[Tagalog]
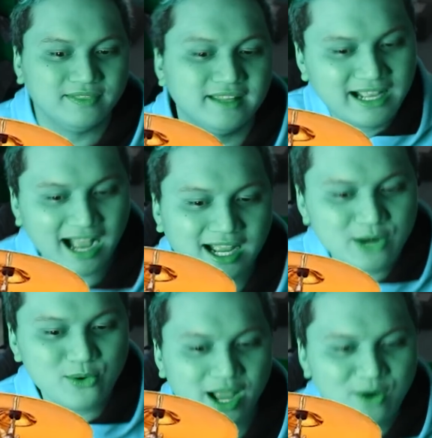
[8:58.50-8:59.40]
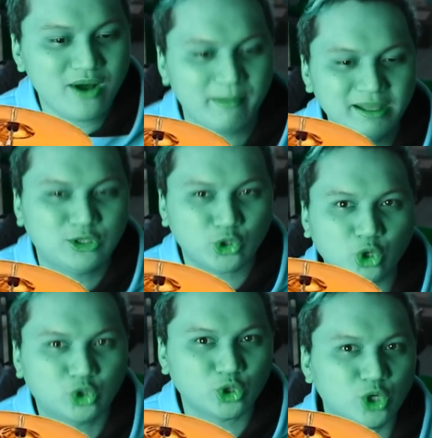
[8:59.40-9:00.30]
Nagkaganong-ganong kami, dug,
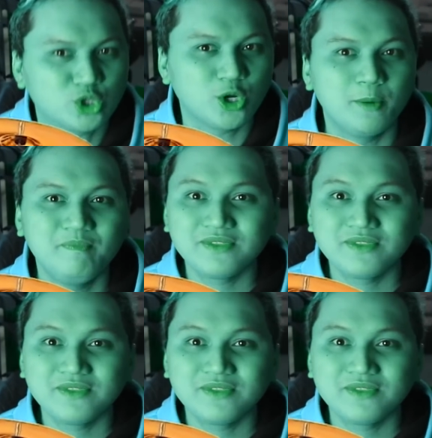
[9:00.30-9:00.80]
dug, dug, dug, dug.